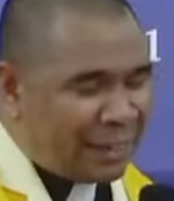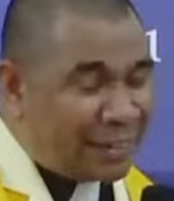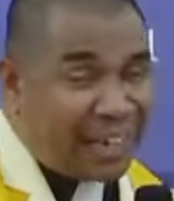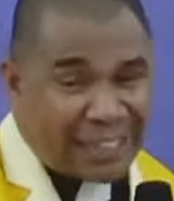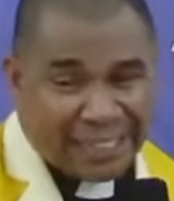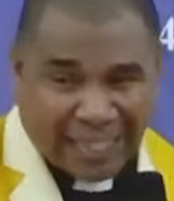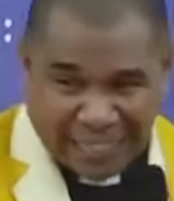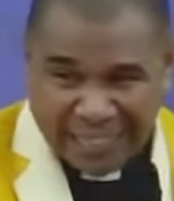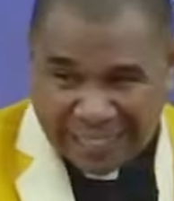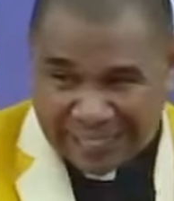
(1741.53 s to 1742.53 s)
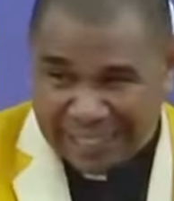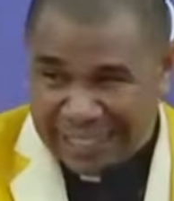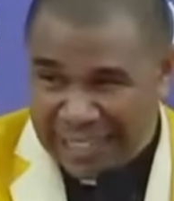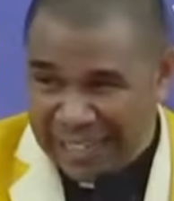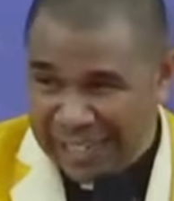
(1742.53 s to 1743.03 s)
tari-tarian
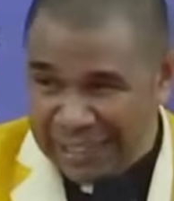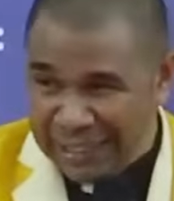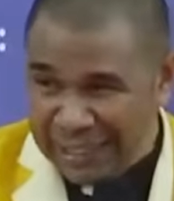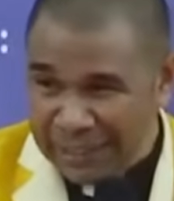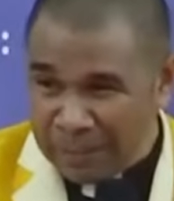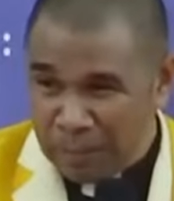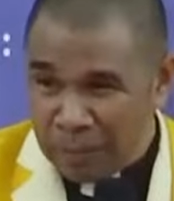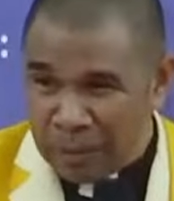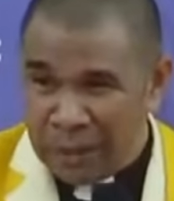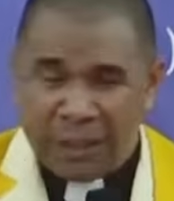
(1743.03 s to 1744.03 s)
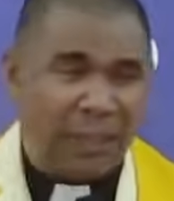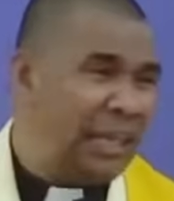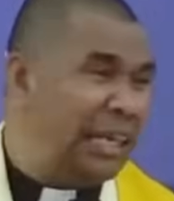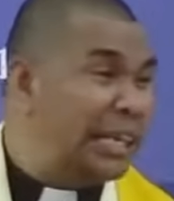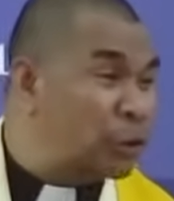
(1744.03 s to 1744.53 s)
dia
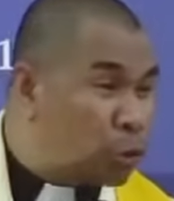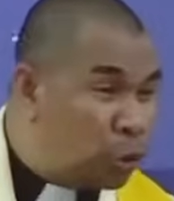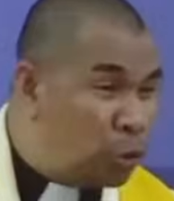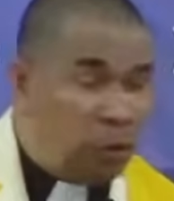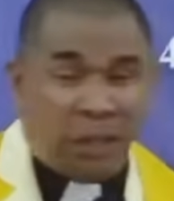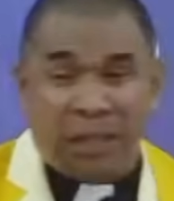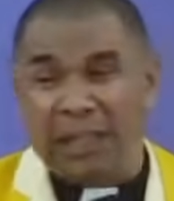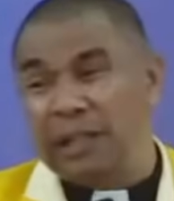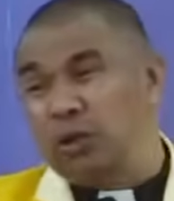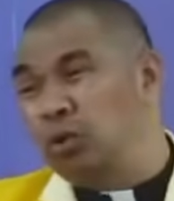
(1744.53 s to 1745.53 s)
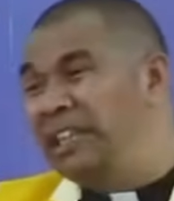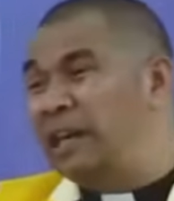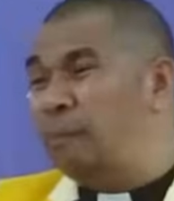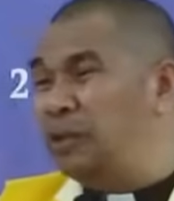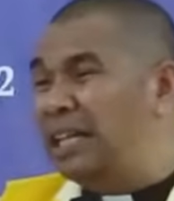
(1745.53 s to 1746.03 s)
itu itu
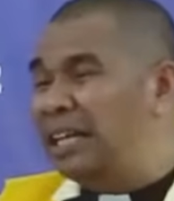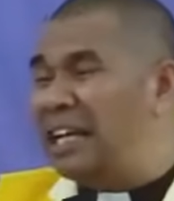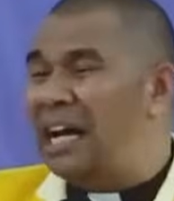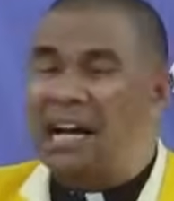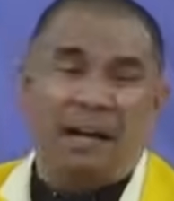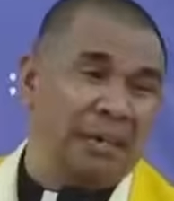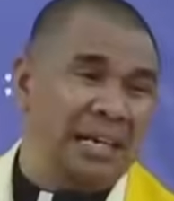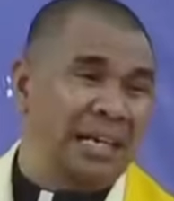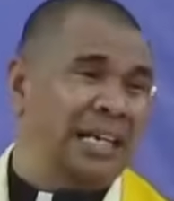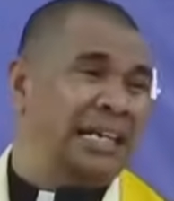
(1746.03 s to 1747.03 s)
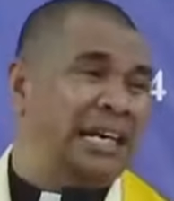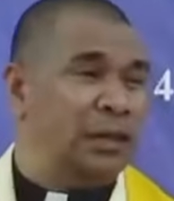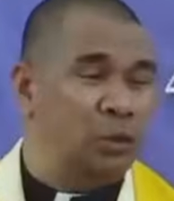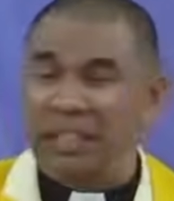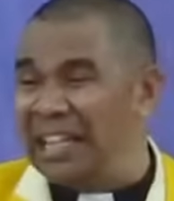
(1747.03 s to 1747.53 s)
dia punya nama
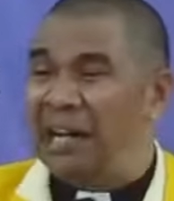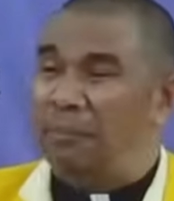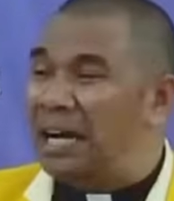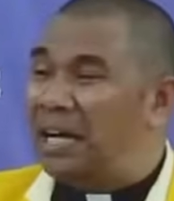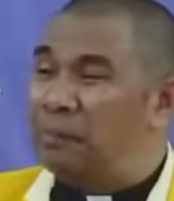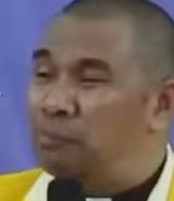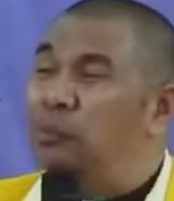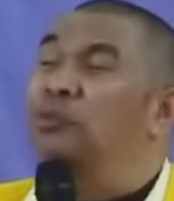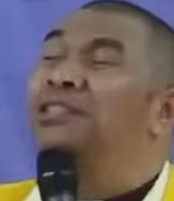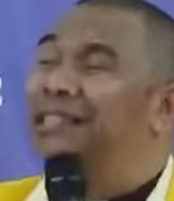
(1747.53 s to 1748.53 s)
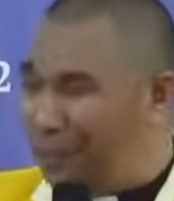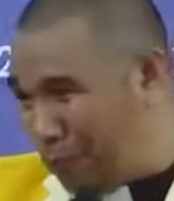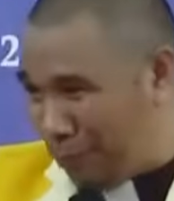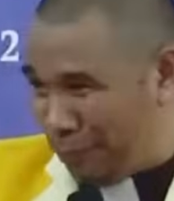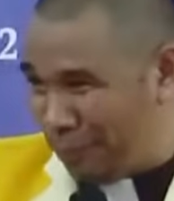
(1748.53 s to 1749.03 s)
karunia makam puji
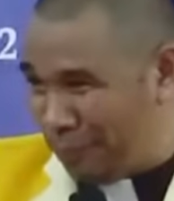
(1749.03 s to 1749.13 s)
itu.